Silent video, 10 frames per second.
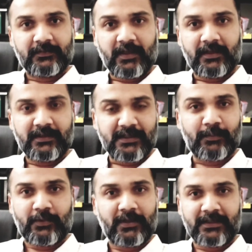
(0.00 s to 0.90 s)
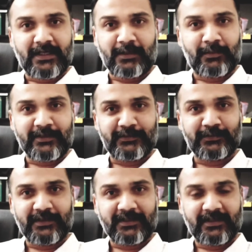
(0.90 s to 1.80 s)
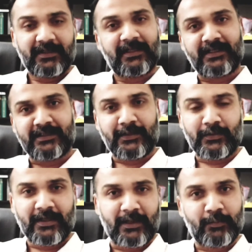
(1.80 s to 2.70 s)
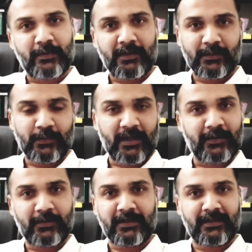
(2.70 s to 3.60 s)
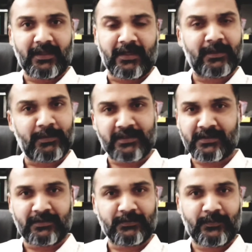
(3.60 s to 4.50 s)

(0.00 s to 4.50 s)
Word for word: ఇది చెప్పుకొని చాలా మంచిగా ఉన్నది కదా దేశంలోనే నెంబర్ వన్ కూడా అయి ఉంటుంది ఇది హండ్రెడ్ పర్సెంట్